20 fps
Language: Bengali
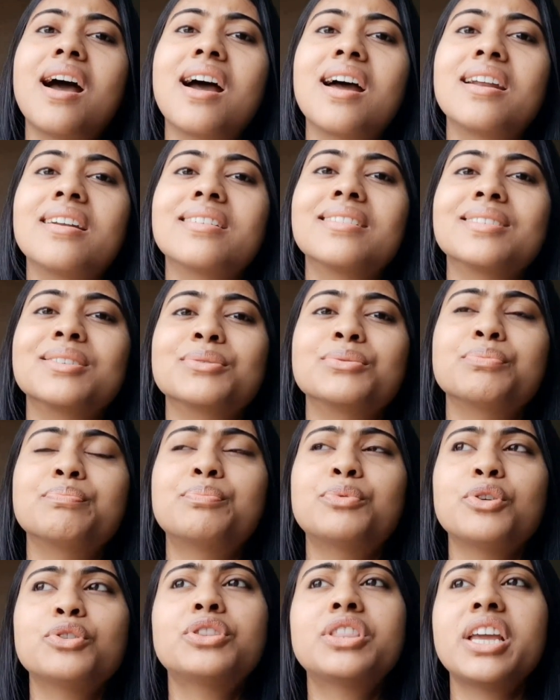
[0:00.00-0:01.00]
আর
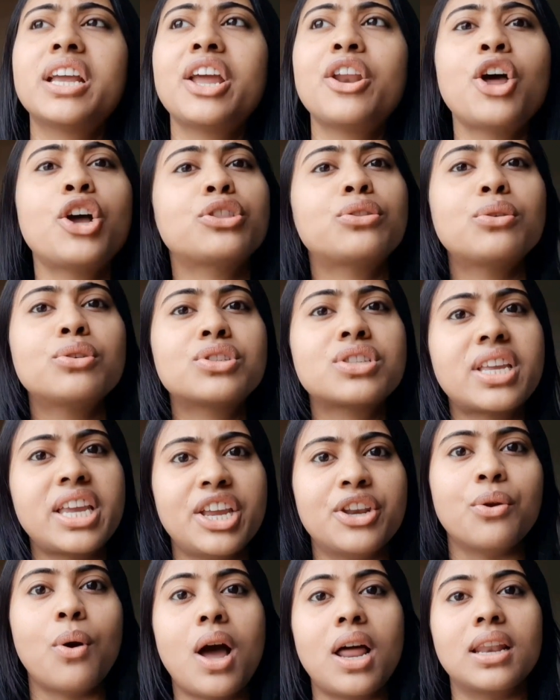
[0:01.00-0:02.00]
প্রত্যেকের হয়তো
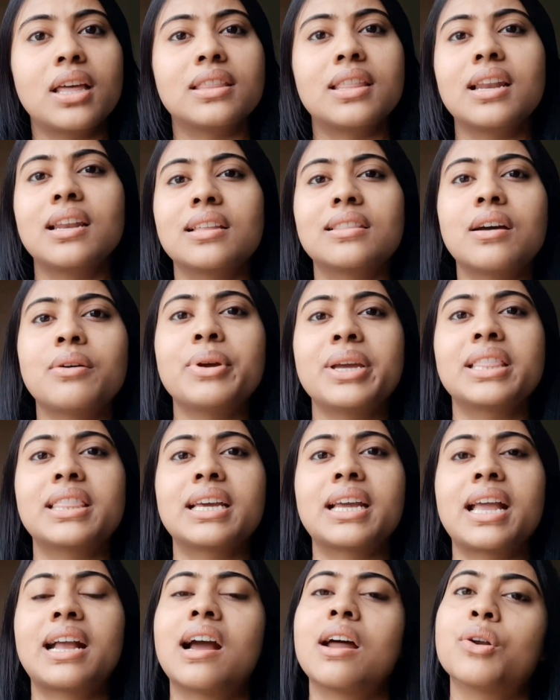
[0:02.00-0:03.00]
স্কিনও আলাদা আলাদা হয়ে
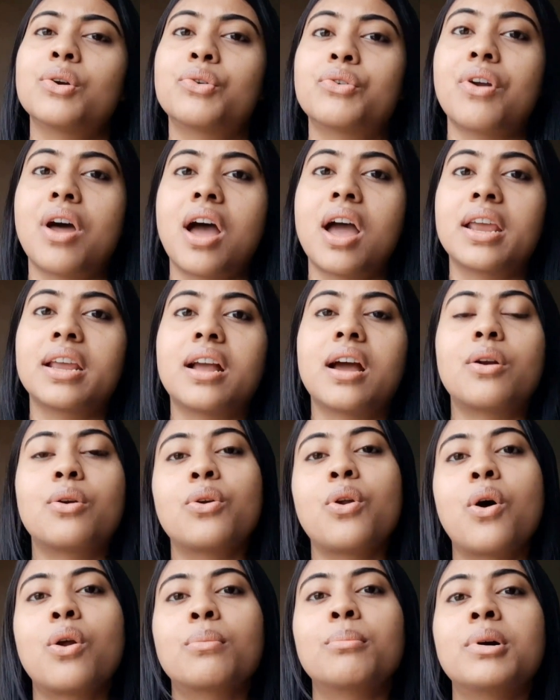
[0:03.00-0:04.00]
থাকে কারো ড্রাই
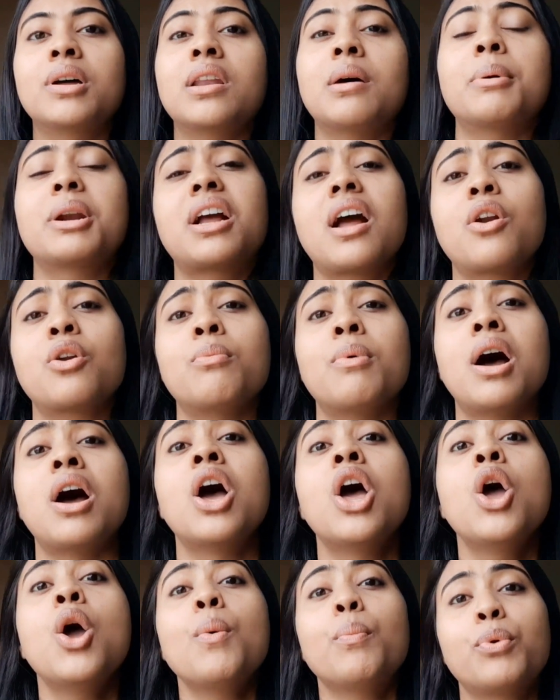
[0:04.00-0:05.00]
কারো নর্মাল আবার কারো বা
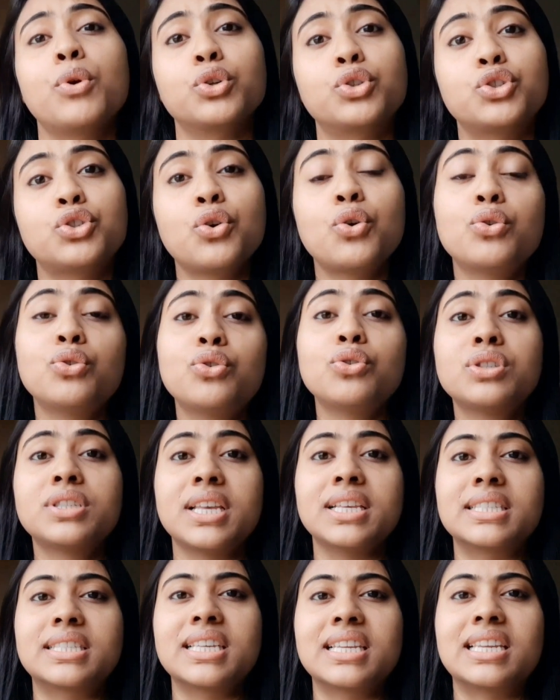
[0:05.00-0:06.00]
প্রচণ্ড
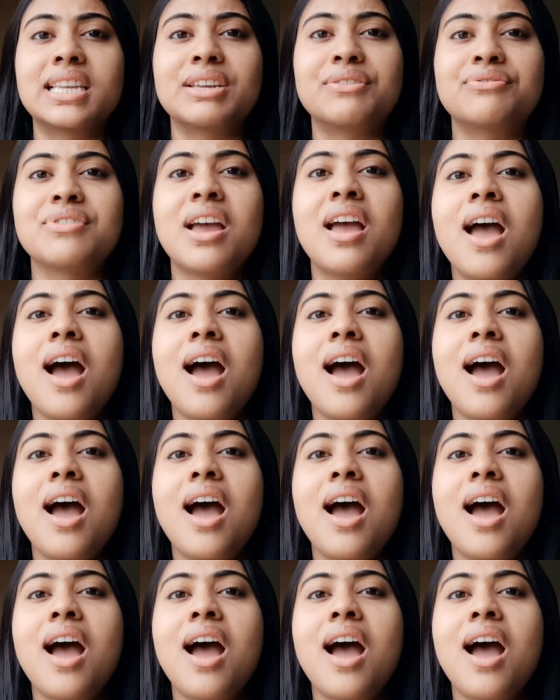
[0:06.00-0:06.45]
সেন্সিটিভ